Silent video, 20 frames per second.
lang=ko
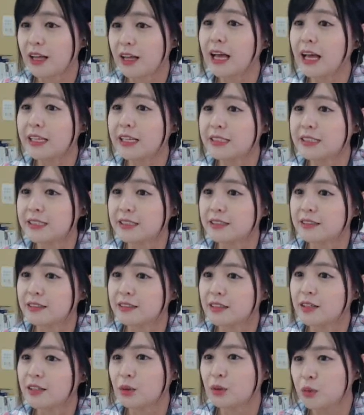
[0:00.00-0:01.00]

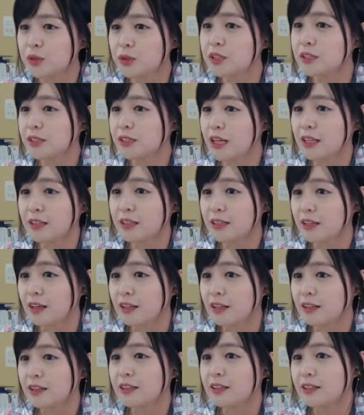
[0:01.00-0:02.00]

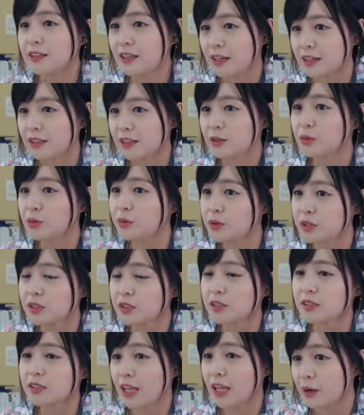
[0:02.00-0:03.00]

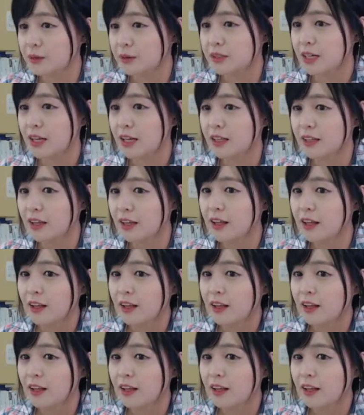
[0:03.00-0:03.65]
爱情都是单点也都是套餐 예,